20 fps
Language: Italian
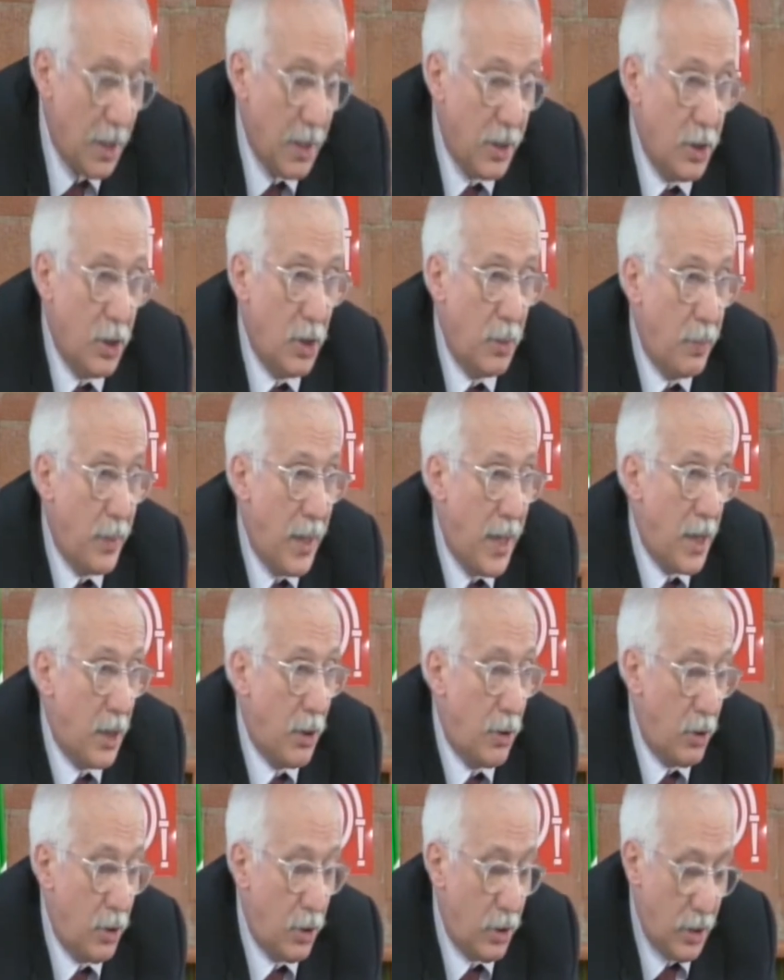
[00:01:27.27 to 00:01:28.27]
Io
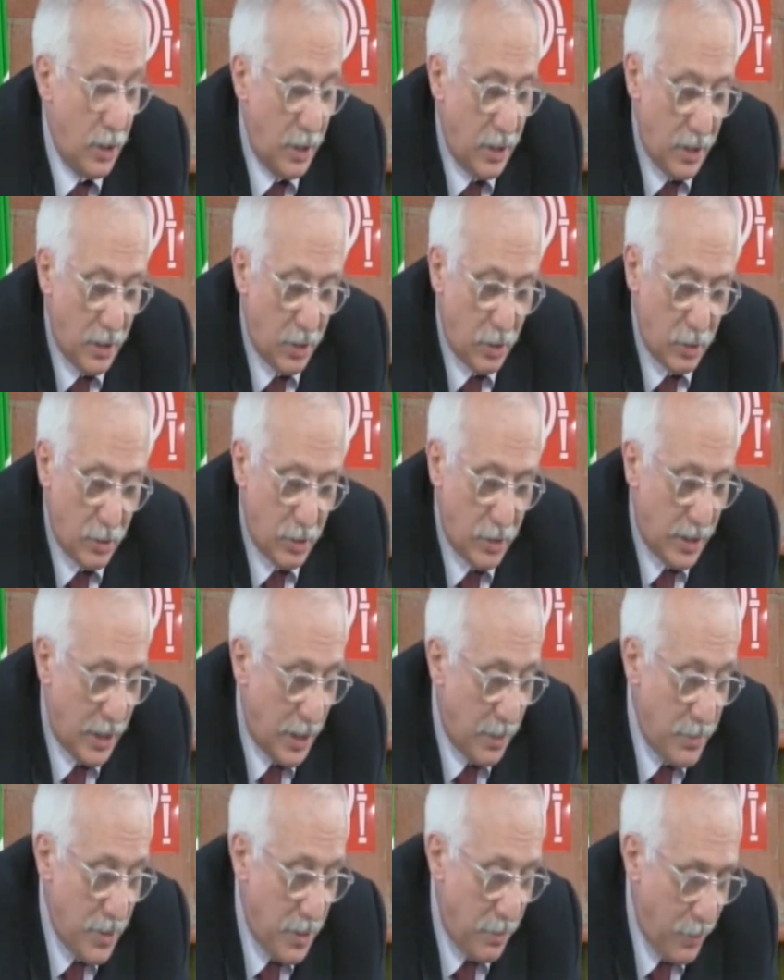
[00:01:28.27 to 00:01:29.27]
parlo con
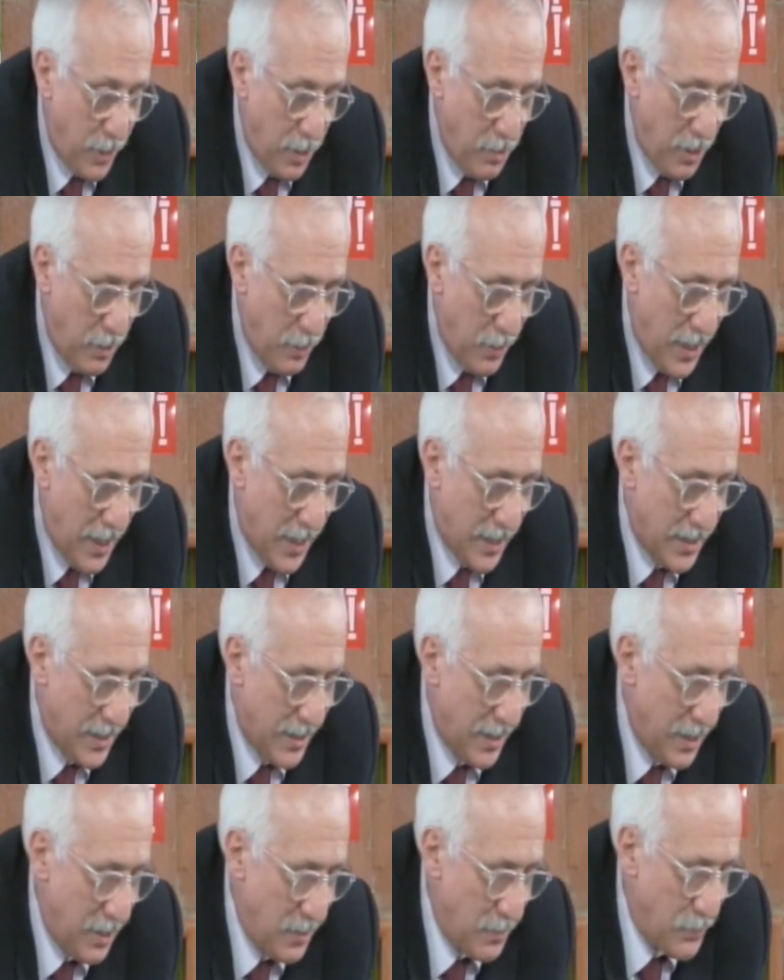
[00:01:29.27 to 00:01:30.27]
la mia prima
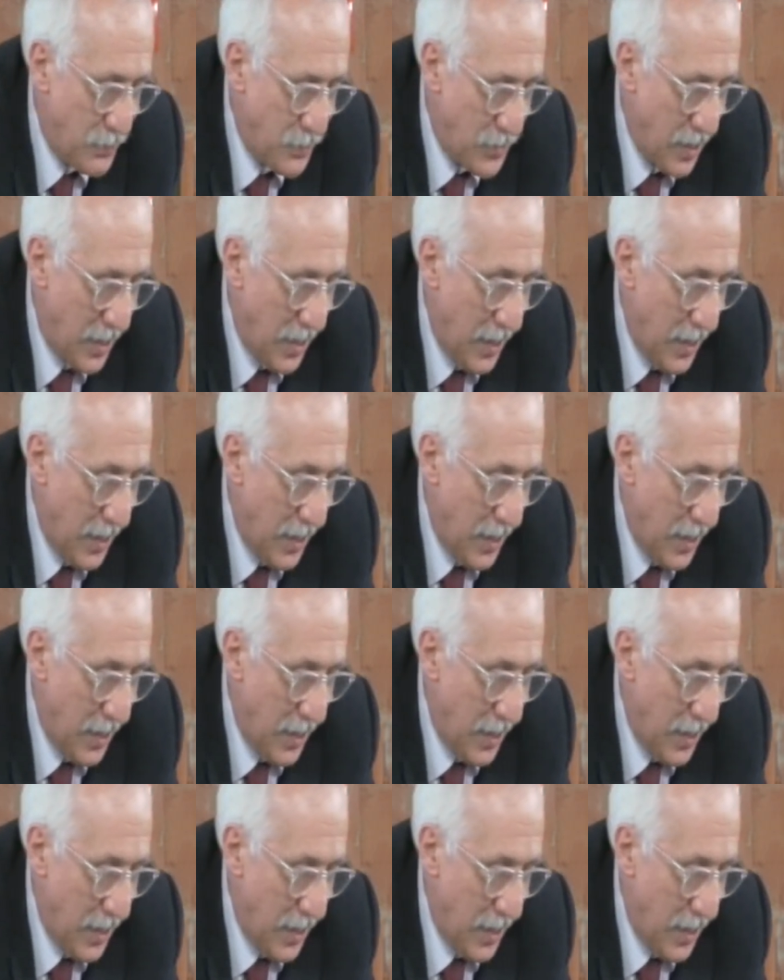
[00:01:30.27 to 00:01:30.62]
parte,